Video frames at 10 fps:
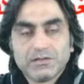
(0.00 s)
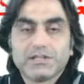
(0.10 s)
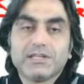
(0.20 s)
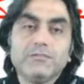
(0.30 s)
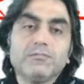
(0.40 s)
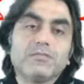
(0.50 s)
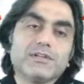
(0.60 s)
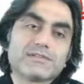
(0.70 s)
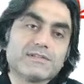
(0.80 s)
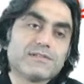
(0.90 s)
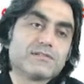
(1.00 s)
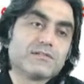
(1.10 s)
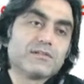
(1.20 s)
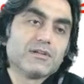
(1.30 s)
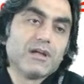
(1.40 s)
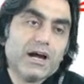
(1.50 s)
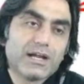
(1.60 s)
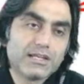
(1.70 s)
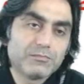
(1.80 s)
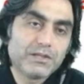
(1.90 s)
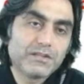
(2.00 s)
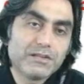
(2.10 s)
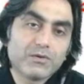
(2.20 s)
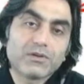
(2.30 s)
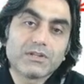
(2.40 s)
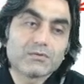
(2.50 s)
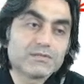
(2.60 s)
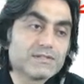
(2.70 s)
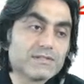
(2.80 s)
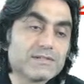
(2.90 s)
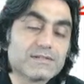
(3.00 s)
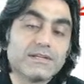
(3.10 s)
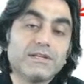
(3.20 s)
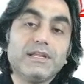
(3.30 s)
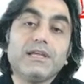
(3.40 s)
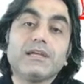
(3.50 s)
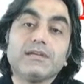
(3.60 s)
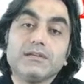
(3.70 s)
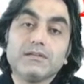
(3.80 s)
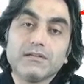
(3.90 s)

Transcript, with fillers: E kim e siz akletmekten o kadar uzaksınız ki ne